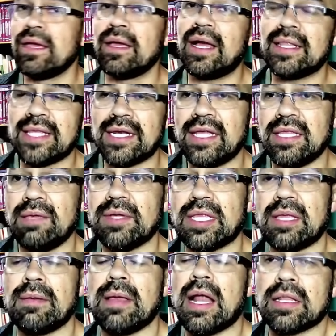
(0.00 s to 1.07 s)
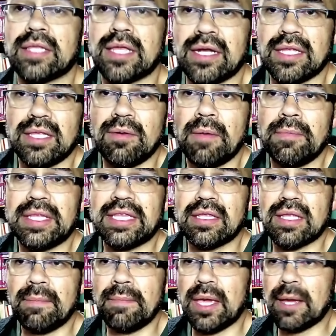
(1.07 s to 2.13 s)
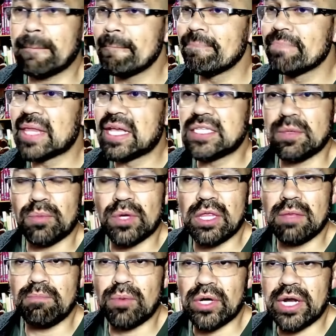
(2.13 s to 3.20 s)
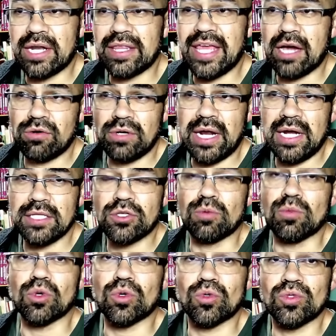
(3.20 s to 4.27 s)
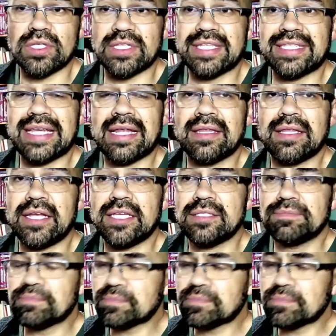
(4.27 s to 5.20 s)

alternativamente también se pueden poner diagonales como cruces de San Andrés